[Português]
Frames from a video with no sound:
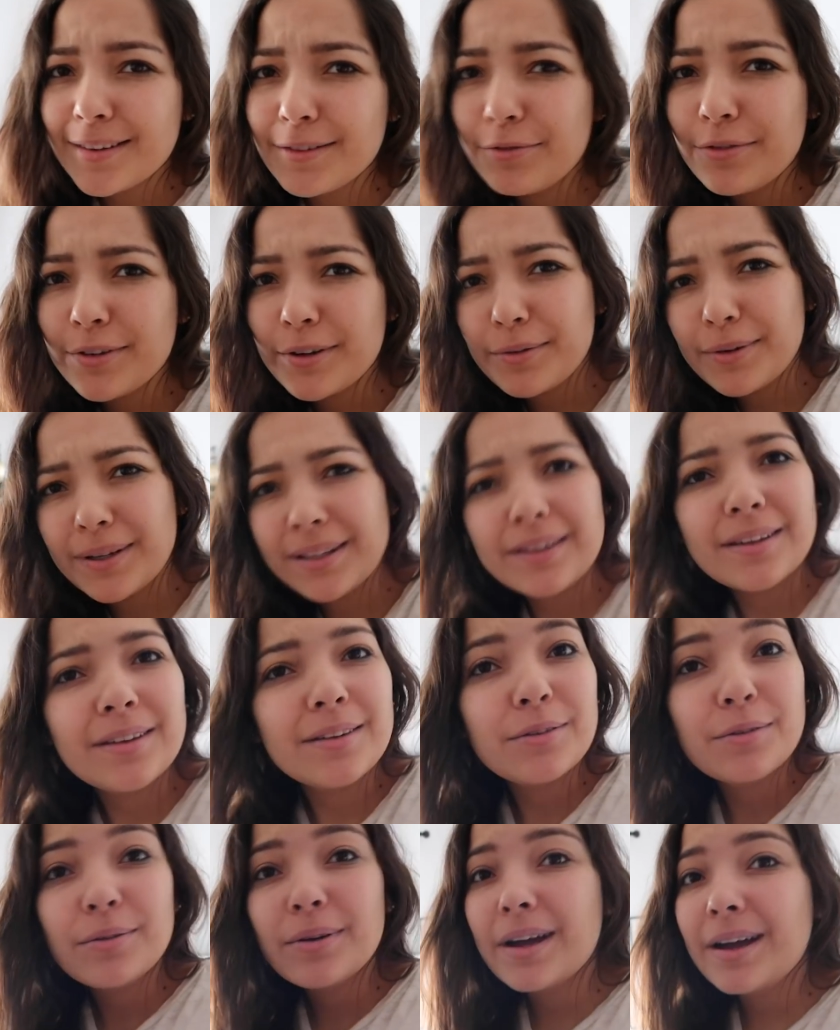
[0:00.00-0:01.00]
e fico
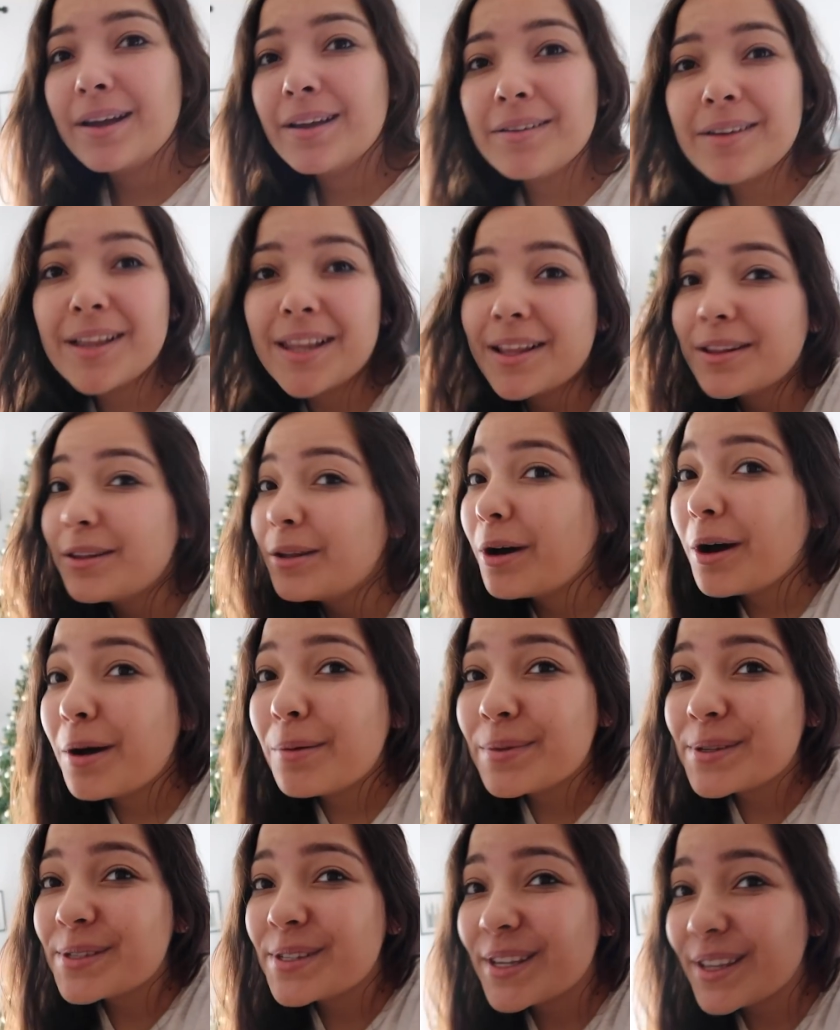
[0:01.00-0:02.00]
andando no carrinho. Ela
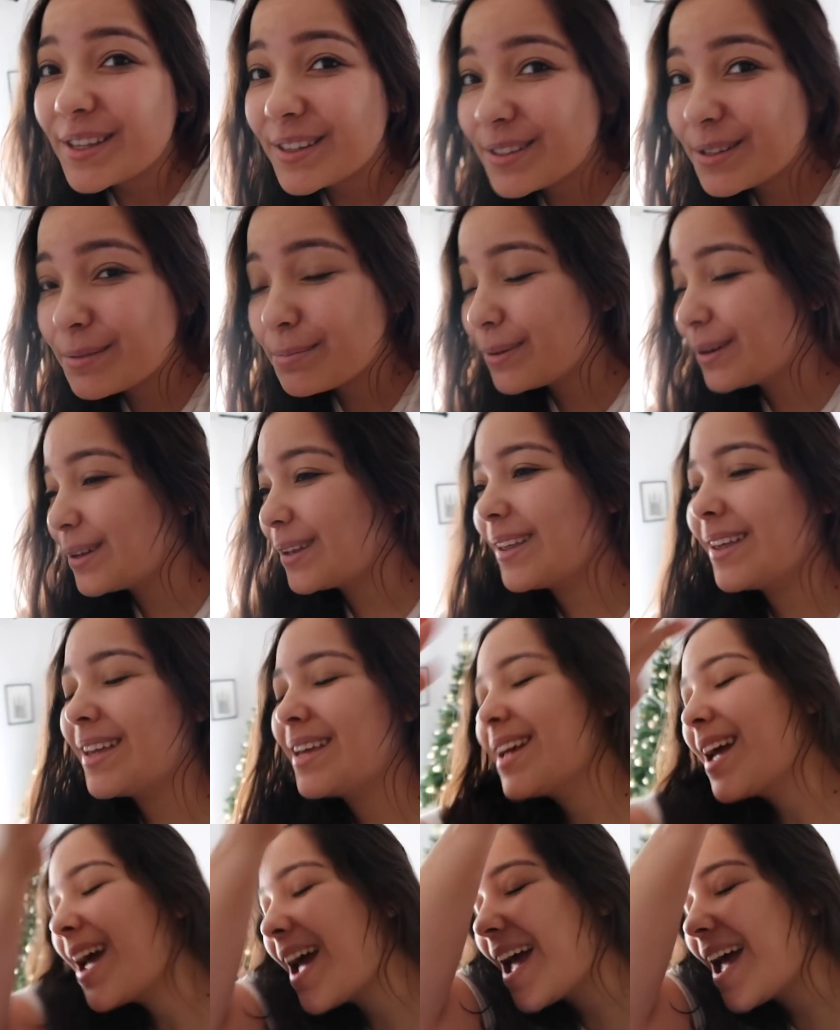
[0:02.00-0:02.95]
dorme, gente. Por que